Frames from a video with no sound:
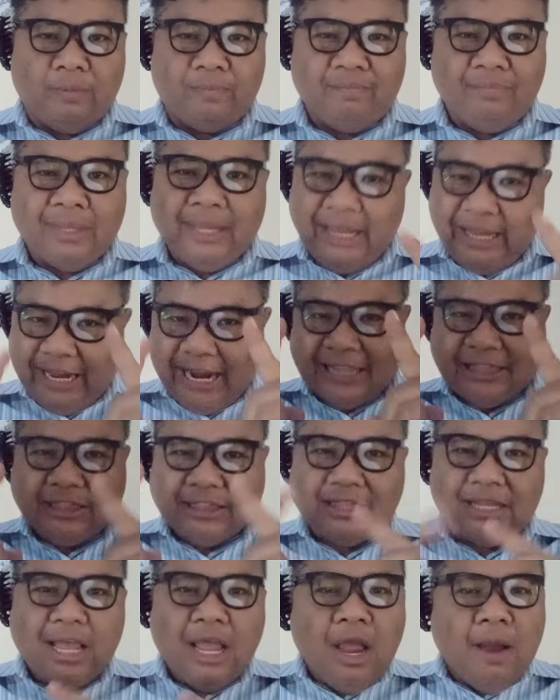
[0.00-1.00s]
Ingat,
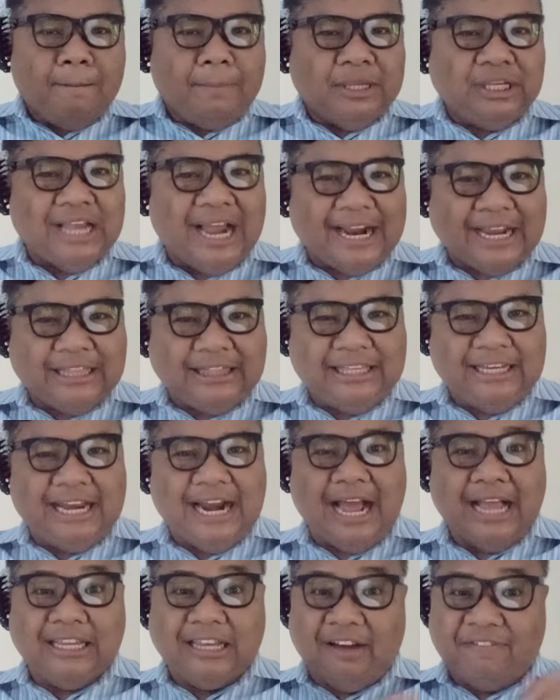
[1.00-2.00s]
penyakit tidak
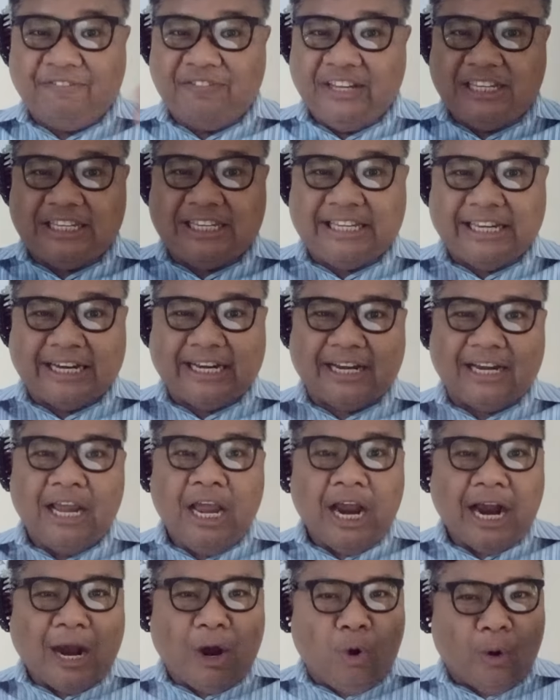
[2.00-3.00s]
hanya fisik,
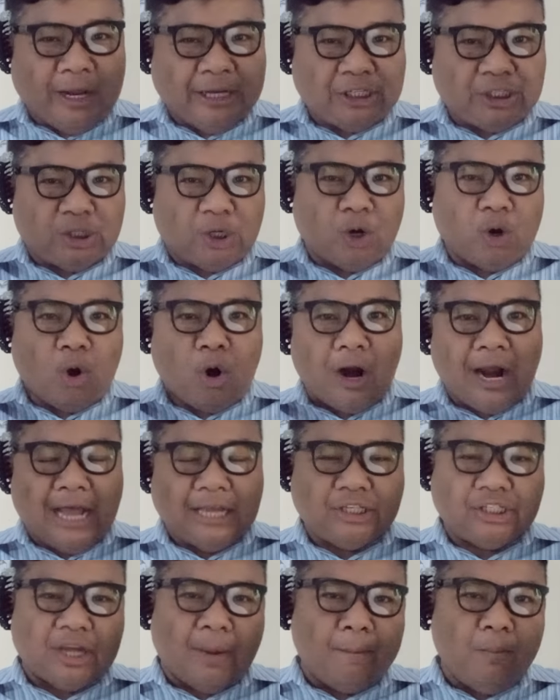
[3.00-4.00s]
kolesterol,
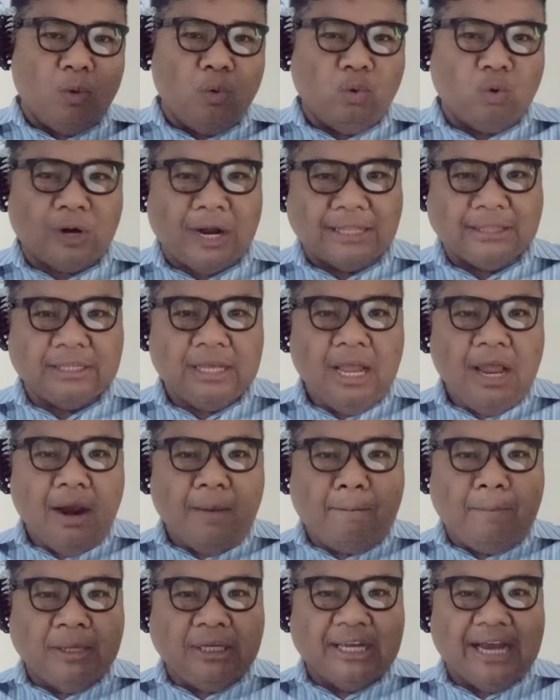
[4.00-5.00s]
asam urat,
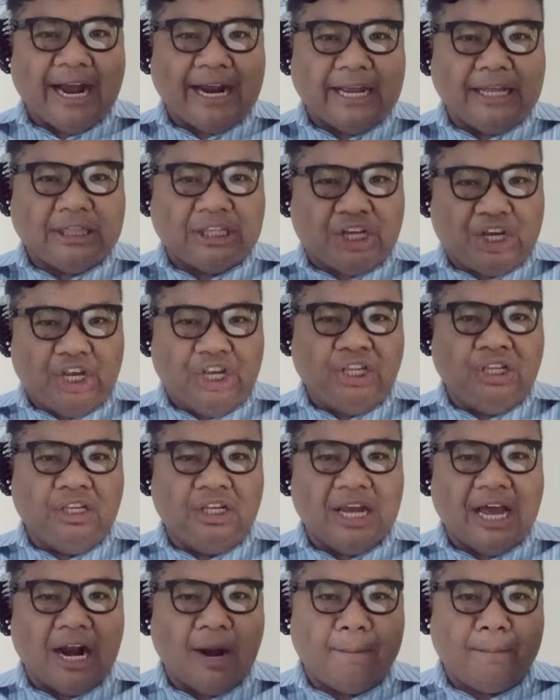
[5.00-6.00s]
penyakit
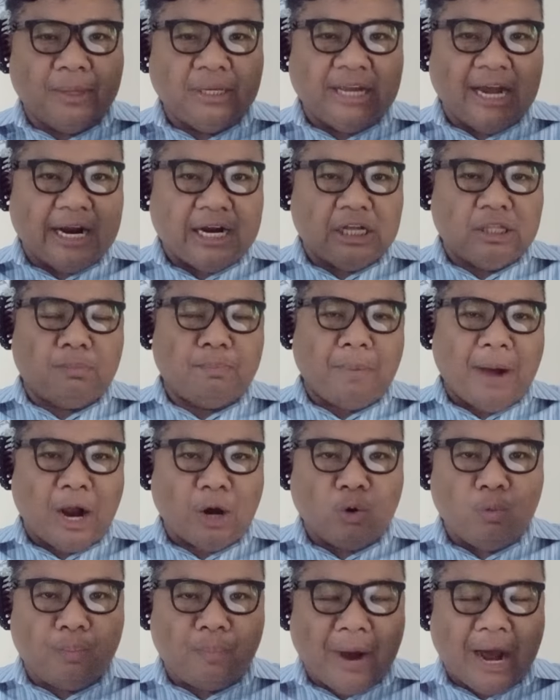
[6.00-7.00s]
ginjal, penyakit
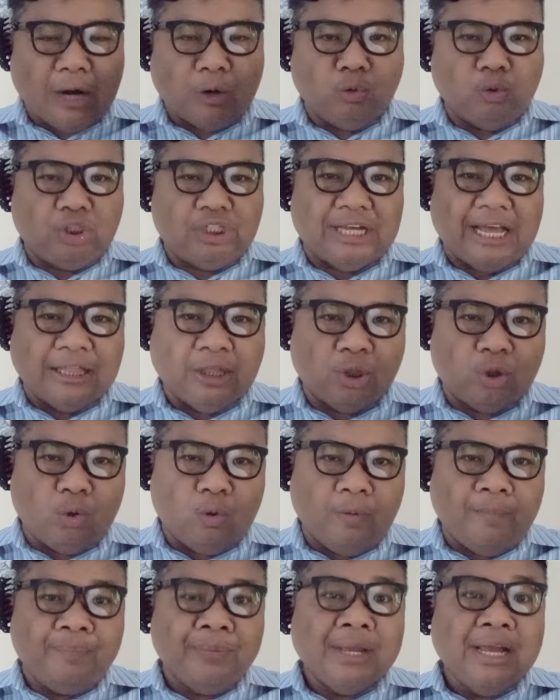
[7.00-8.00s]
paru-paru, jantung,
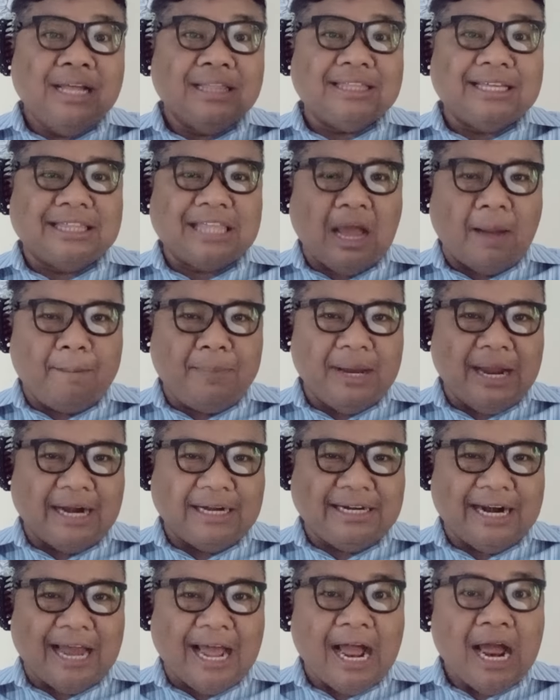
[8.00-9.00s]
tetapi adalah
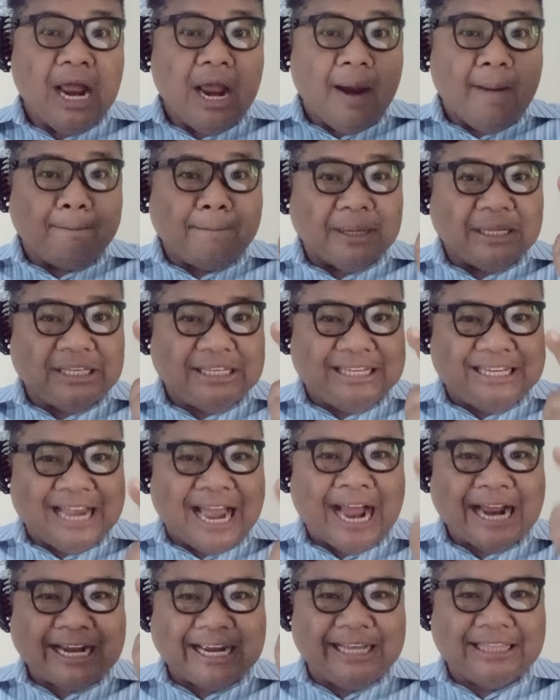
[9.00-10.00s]

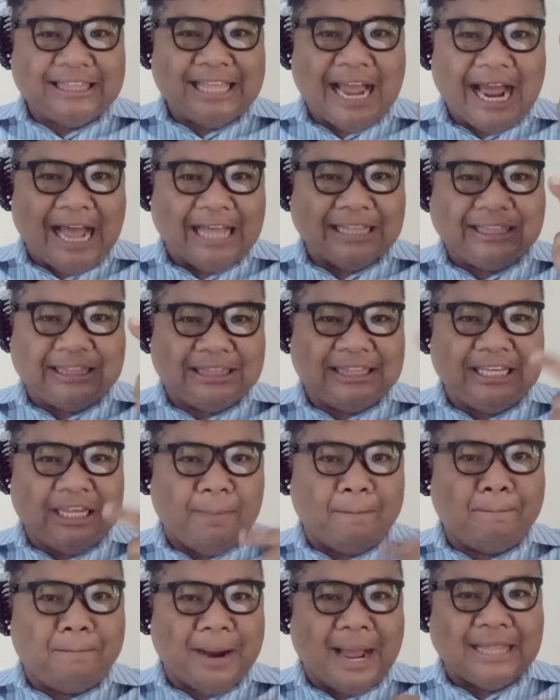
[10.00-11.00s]
penyakit hati
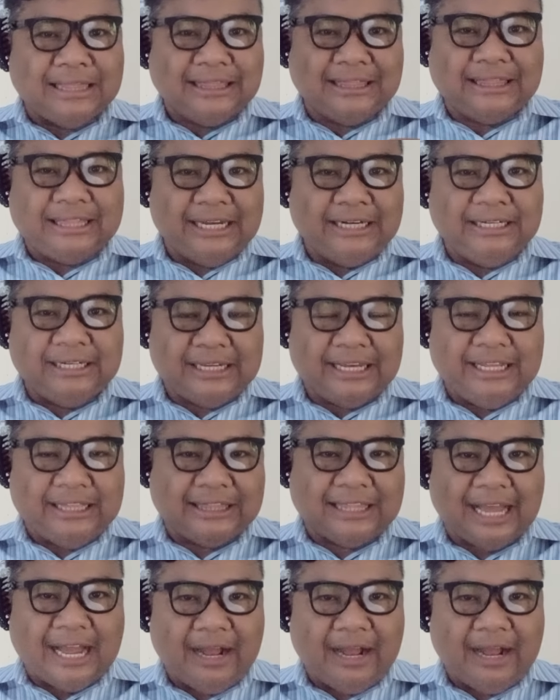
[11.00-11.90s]
batin kita.